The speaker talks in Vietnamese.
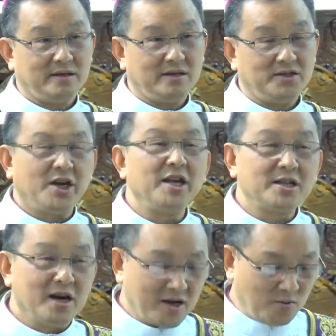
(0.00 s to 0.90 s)
cho nên
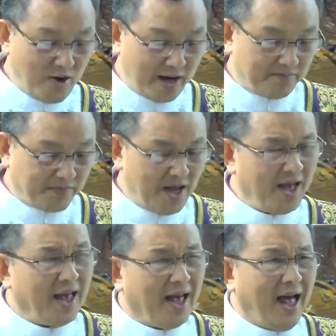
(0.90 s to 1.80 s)
thưa cộng đoàn
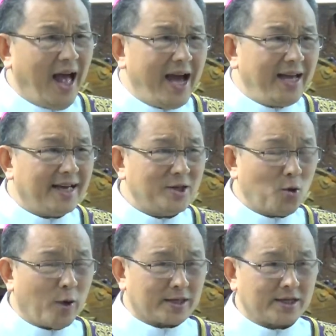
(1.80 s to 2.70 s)
hai cái
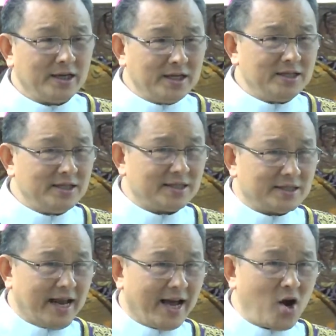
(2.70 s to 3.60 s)
thuật ngữ
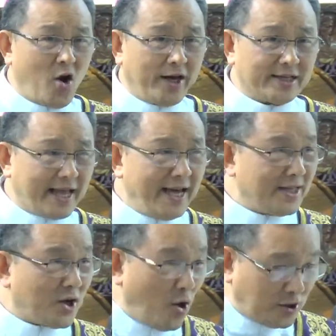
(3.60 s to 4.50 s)
để gọi tên
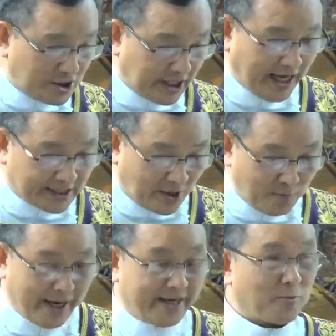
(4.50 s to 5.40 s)
con trẻ trong
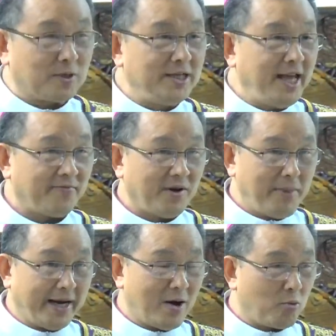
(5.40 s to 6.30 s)
bài đọc thứ nhất và
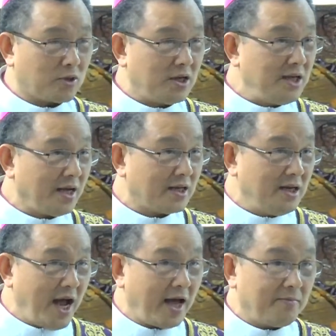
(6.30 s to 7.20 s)
bài đọc thứ nhất thứ
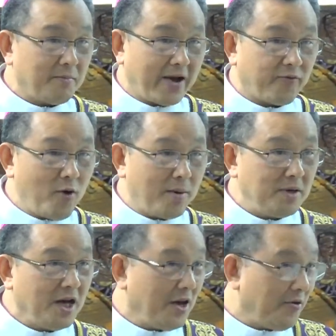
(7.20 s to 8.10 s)
hai bài phúc âm
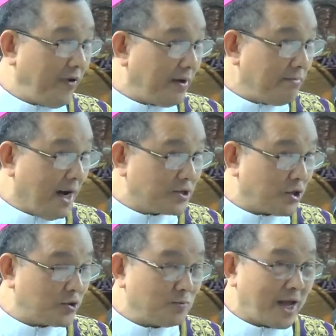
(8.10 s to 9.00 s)
vén mở cho
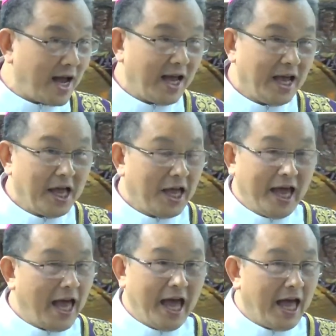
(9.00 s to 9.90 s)
chúng ta
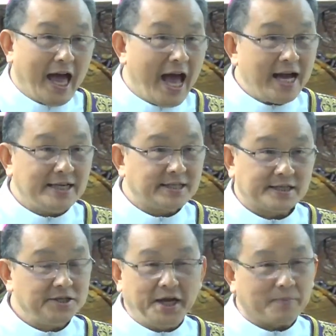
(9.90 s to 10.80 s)
hai
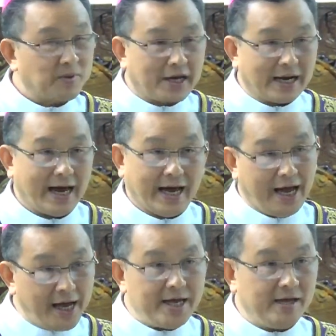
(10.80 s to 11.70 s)
sứ điệp thật là
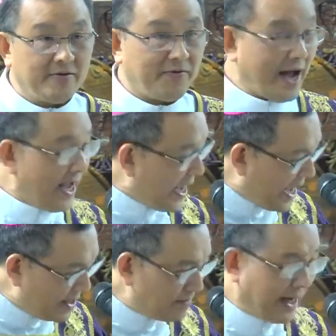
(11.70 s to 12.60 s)
hay và
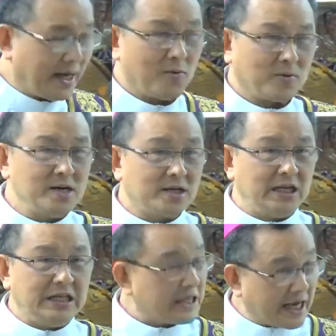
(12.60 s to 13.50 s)
hai bài học đức
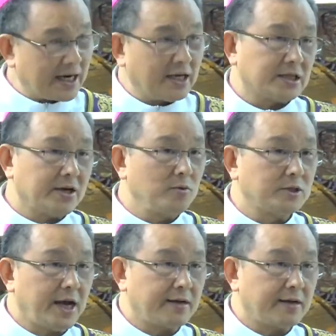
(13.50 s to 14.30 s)
tin thật là sâu sắc.